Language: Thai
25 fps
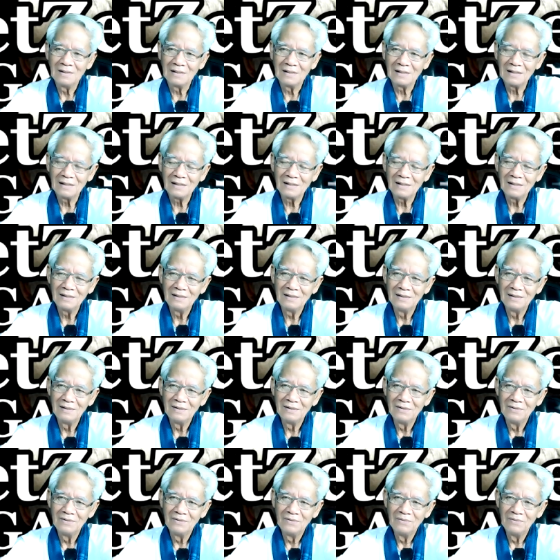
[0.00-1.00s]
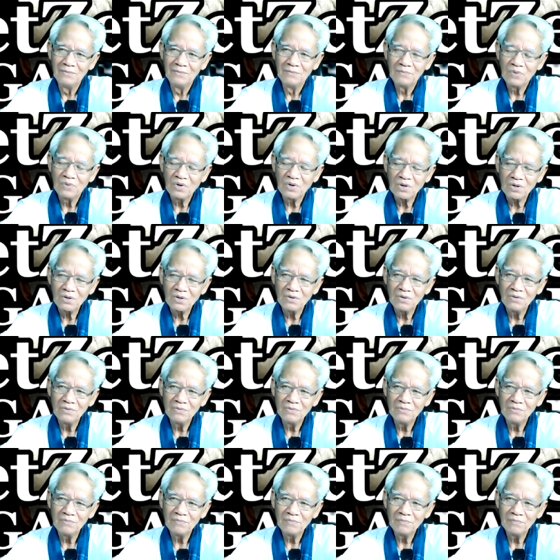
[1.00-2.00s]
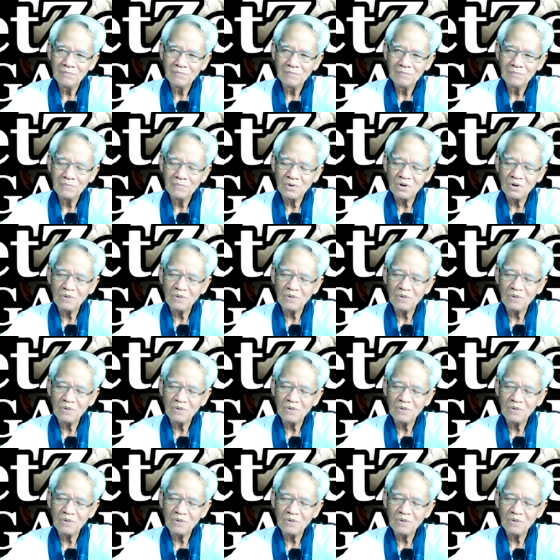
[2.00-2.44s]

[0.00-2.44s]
นะพอพ